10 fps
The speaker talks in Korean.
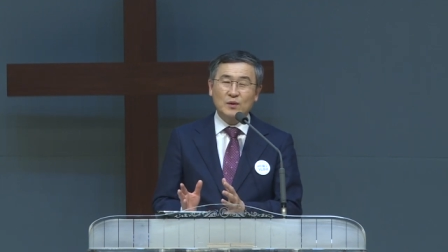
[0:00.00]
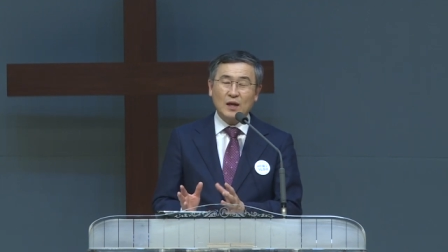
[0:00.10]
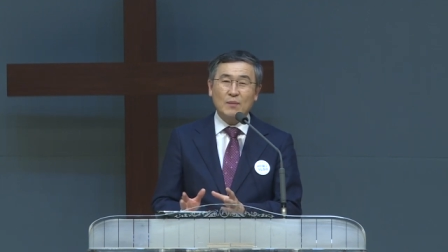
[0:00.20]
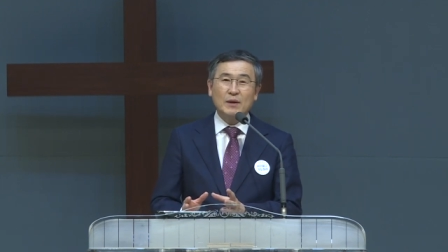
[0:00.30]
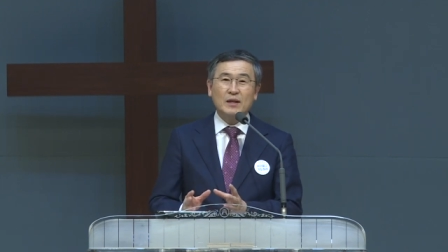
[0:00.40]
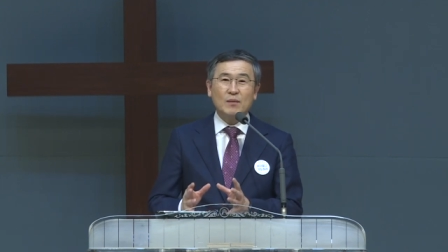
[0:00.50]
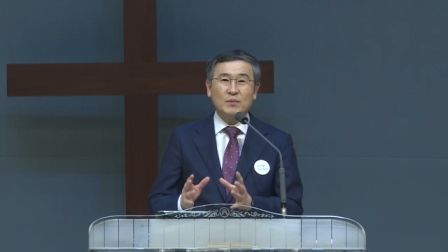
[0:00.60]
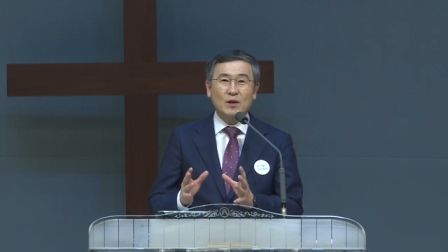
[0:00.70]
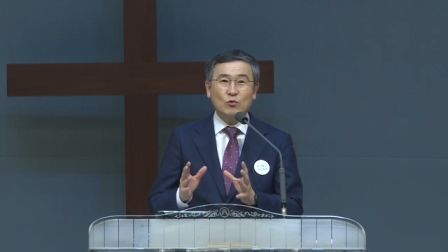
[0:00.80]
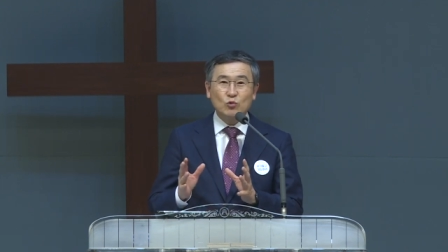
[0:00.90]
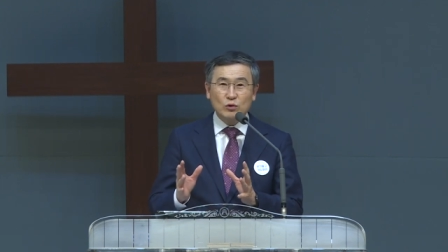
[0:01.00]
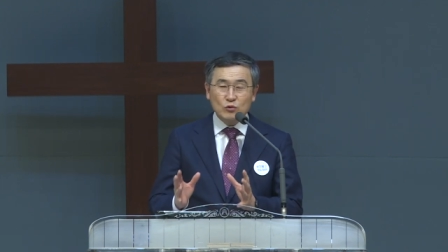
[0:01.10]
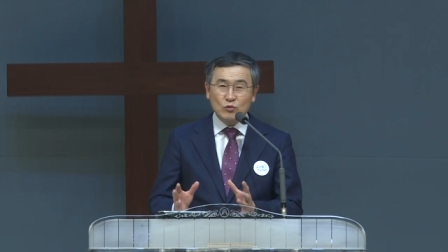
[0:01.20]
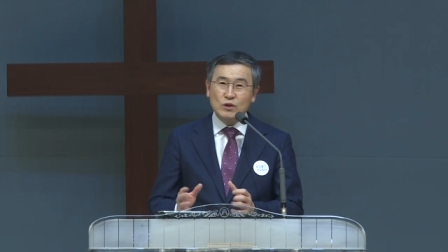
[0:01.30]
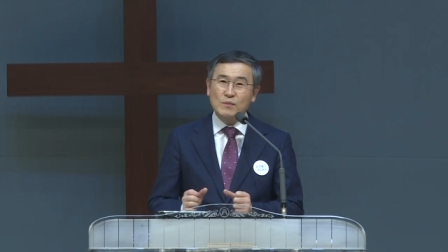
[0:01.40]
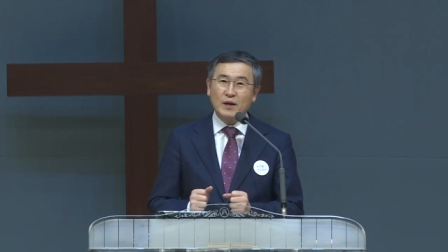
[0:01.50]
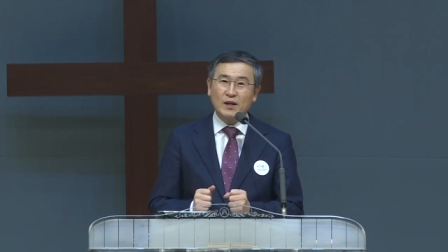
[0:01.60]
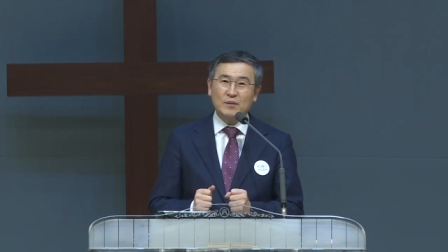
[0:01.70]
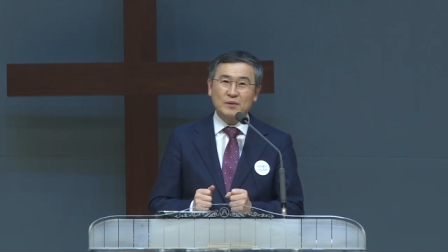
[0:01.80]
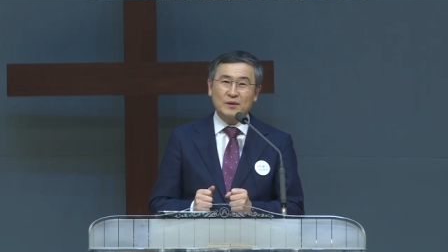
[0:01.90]
다만 함께 울어주는
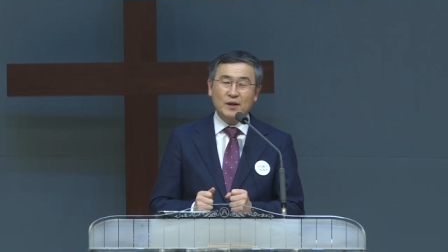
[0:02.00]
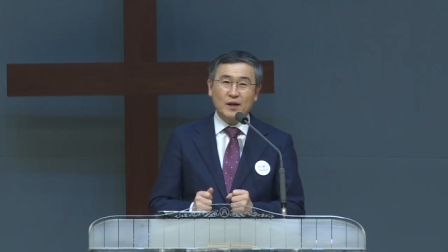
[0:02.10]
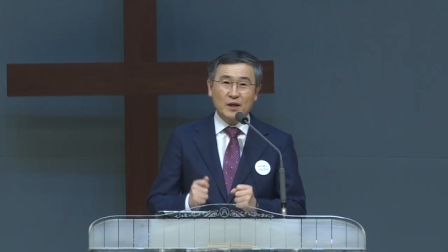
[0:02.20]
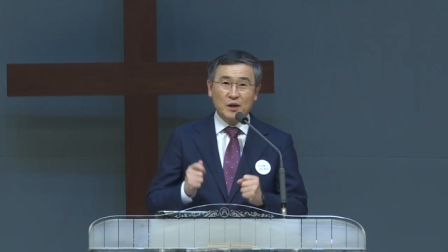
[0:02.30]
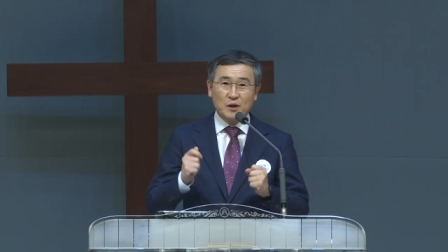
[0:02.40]
일밖에 없는데